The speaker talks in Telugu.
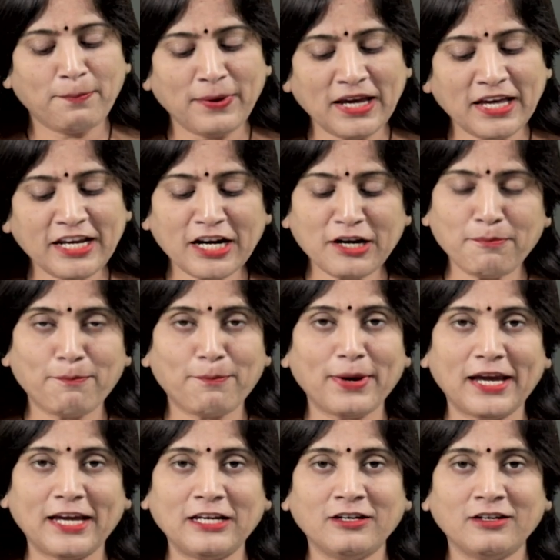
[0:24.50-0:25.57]
పీరియడ్
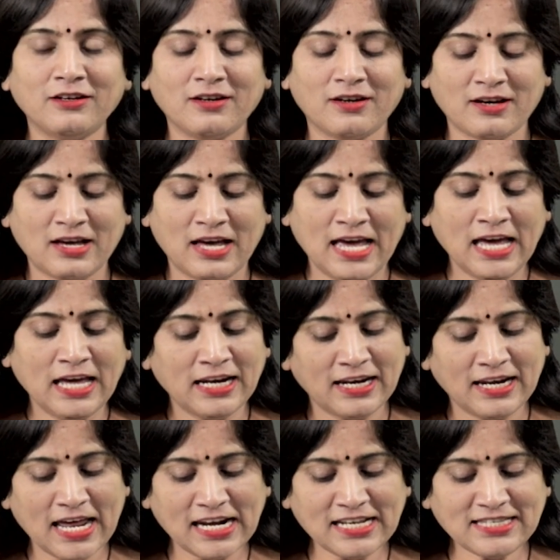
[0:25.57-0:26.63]
పెయిన్
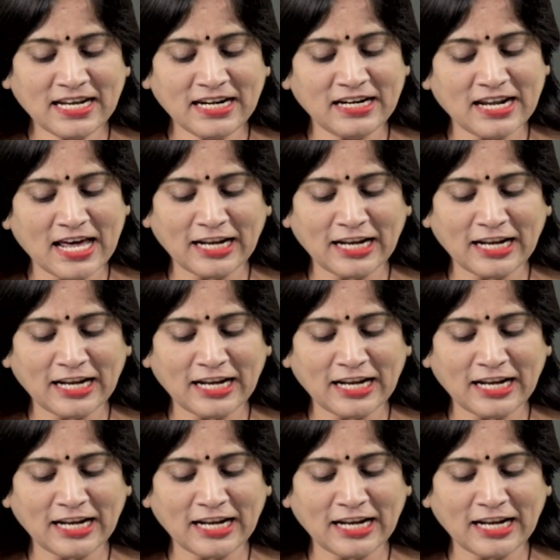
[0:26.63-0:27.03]
నెలసరి